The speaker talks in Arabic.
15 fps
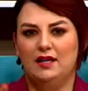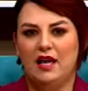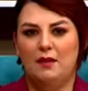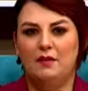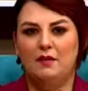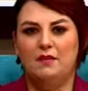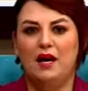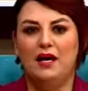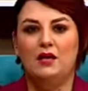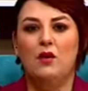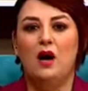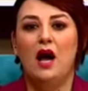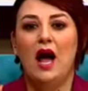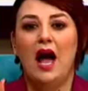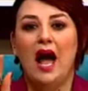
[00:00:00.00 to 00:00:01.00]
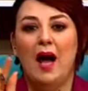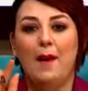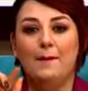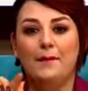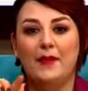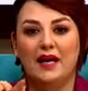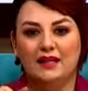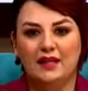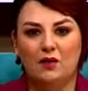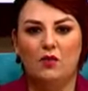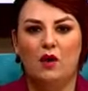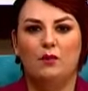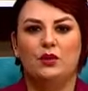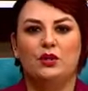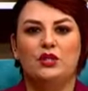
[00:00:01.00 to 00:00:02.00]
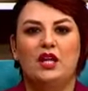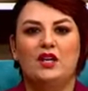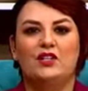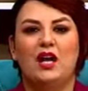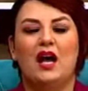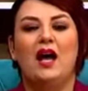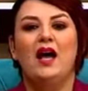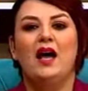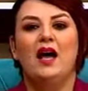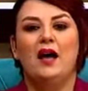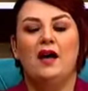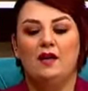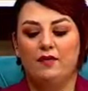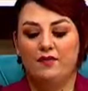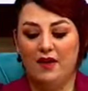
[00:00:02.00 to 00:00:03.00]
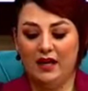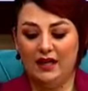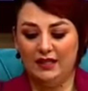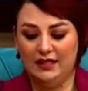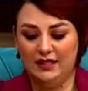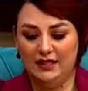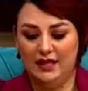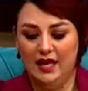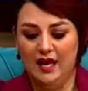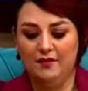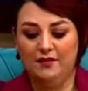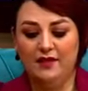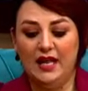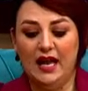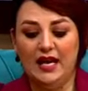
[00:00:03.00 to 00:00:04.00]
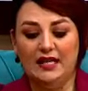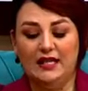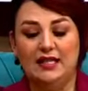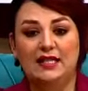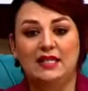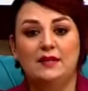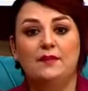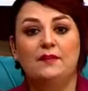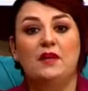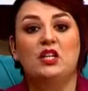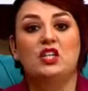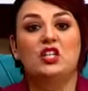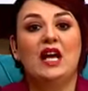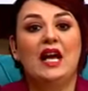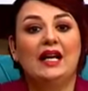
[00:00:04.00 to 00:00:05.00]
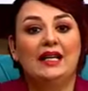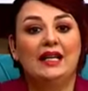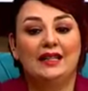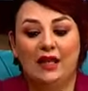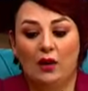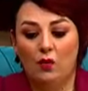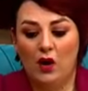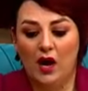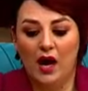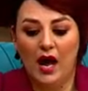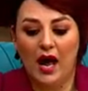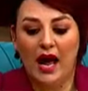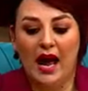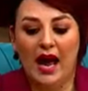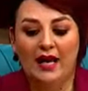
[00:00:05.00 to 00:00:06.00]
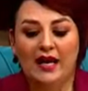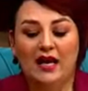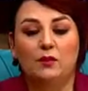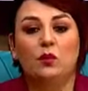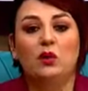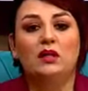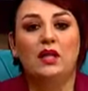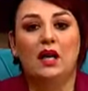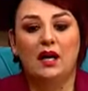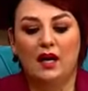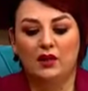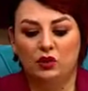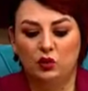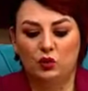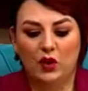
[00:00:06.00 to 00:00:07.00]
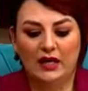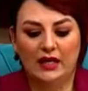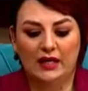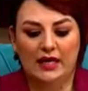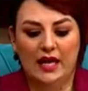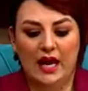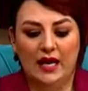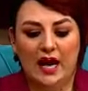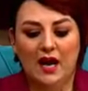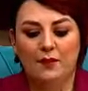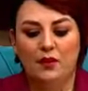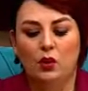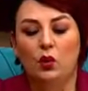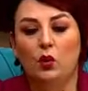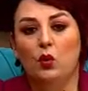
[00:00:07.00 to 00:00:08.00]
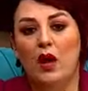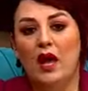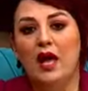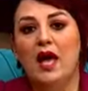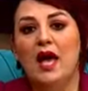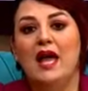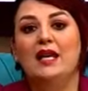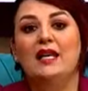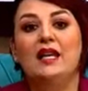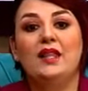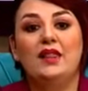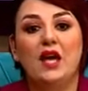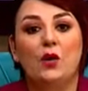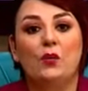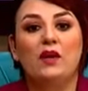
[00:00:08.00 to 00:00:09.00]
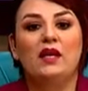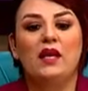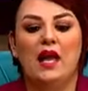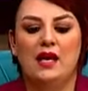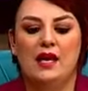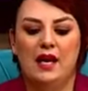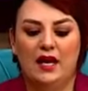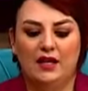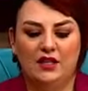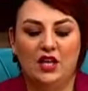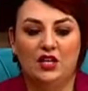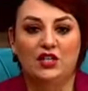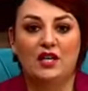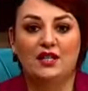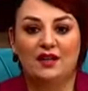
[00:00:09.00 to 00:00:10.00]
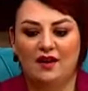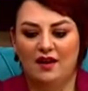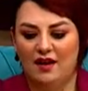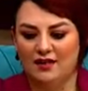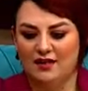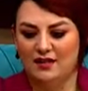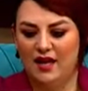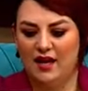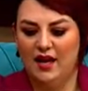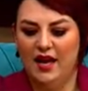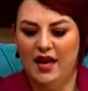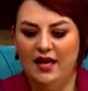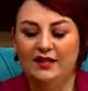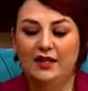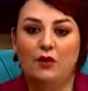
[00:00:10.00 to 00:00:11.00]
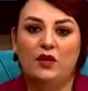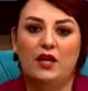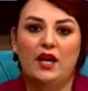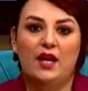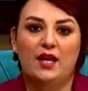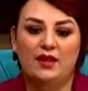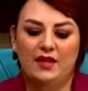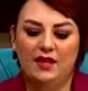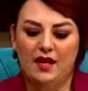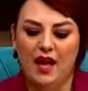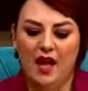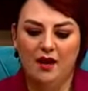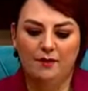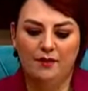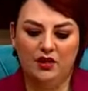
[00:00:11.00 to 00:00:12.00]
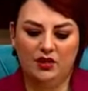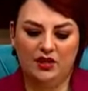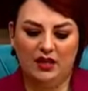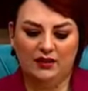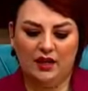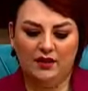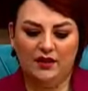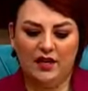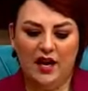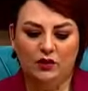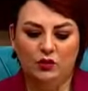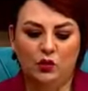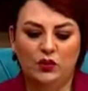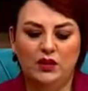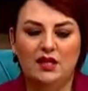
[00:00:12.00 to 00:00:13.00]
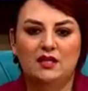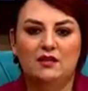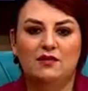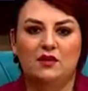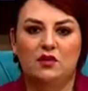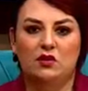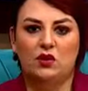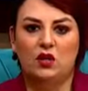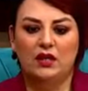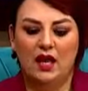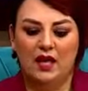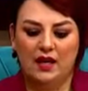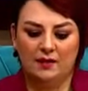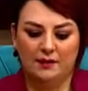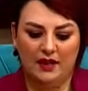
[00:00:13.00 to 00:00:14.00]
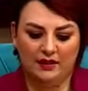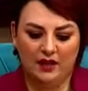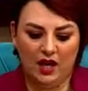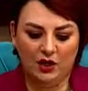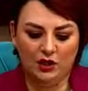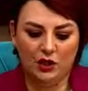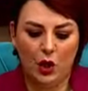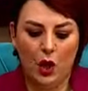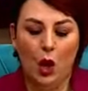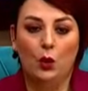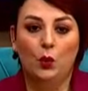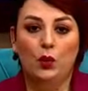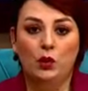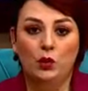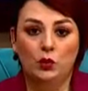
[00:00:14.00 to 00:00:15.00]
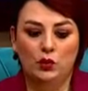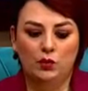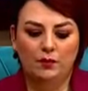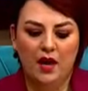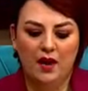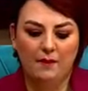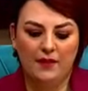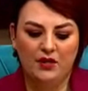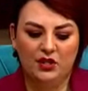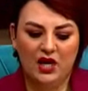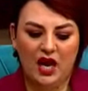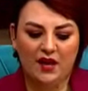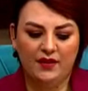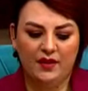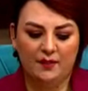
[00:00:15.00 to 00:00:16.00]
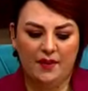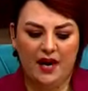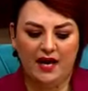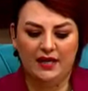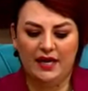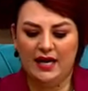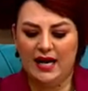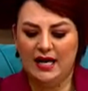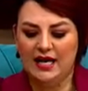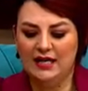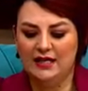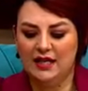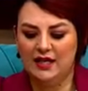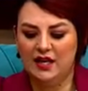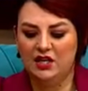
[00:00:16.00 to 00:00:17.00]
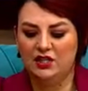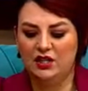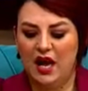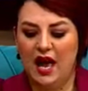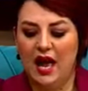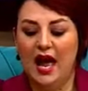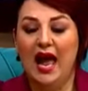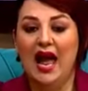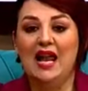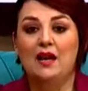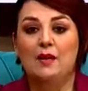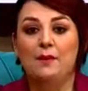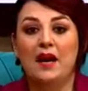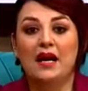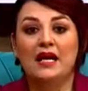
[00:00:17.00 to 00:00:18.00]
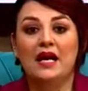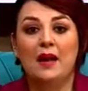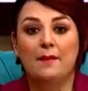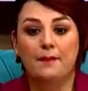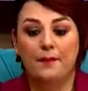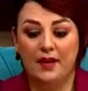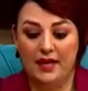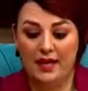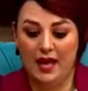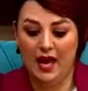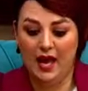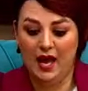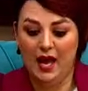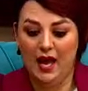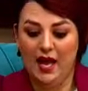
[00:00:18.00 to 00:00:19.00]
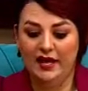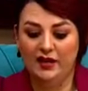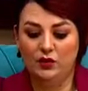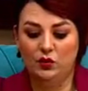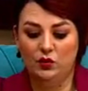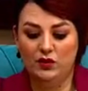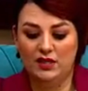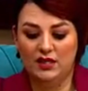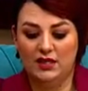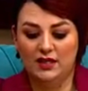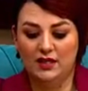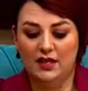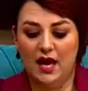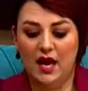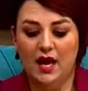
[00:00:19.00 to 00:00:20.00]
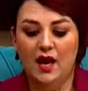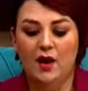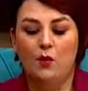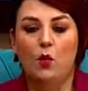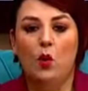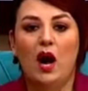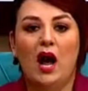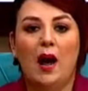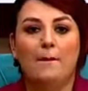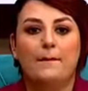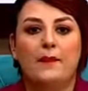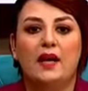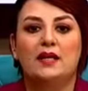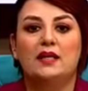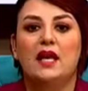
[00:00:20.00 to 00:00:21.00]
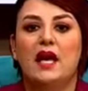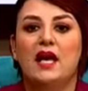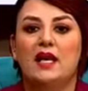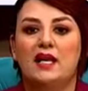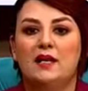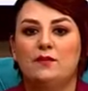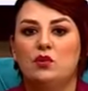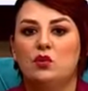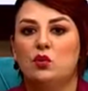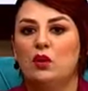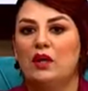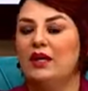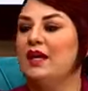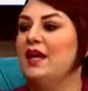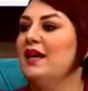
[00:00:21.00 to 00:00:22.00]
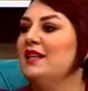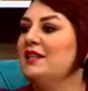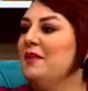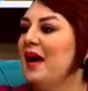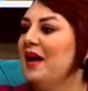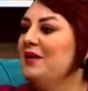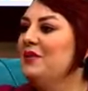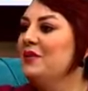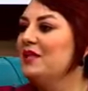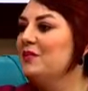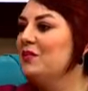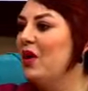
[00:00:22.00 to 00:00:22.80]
نعمل بقلاوه اما توا باش نرجع فقرتي في نهارك زين باش نحكي توا على الملتقى الدولي لألعاب القوى لذوي الاحتياجات الخاصة الدورة هذه باش تحتضنها تونس في نسختها ال 14 واليوم باش يحضر معنا رئيس اللجنة البرلمبية التونسية محمد المزوغي صباح النور سي